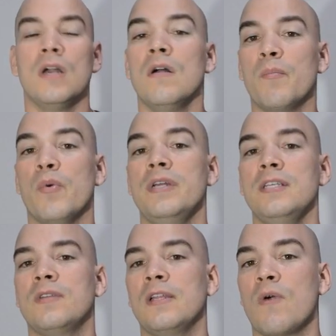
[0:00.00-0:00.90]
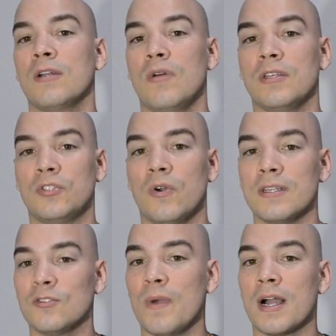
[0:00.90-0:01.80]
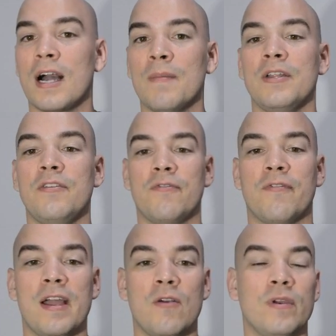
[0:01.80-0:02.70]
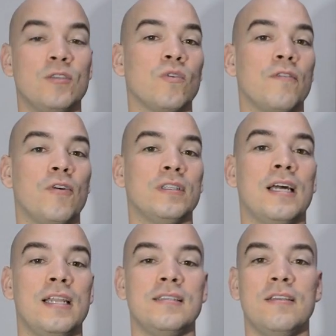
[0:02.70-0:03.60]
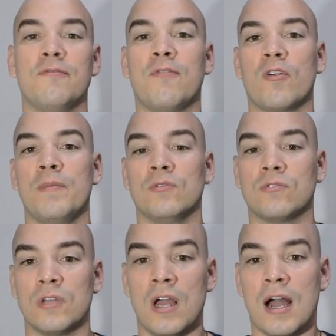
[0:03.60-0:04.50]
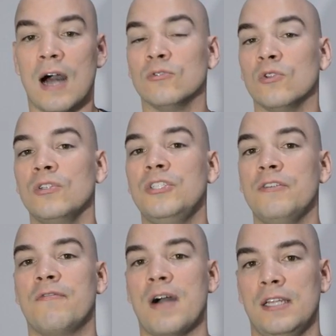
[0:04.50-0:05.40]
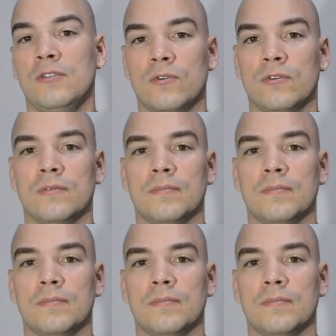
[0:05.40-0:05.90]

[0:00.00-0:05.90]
Por isso ele guardou as joias numa câmara de ferro em sua fortaleza em Forminus, ao norte de Valinor.